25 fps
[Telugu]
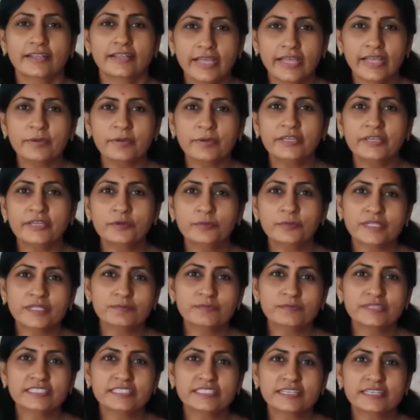నా పేరు
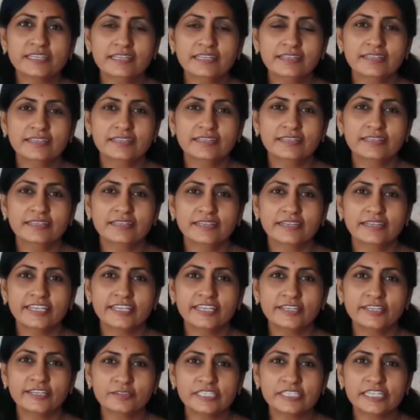పద్మజ
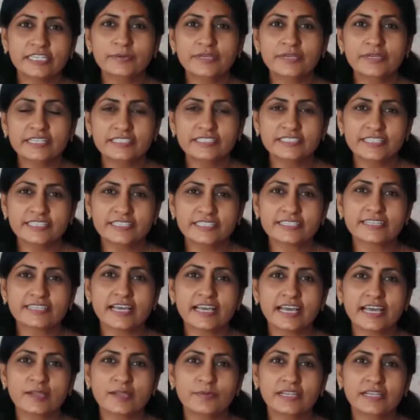నేను జడిపి హెచ్ఎస్
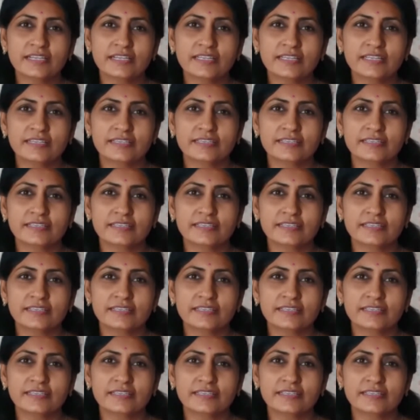గాలిపల్లి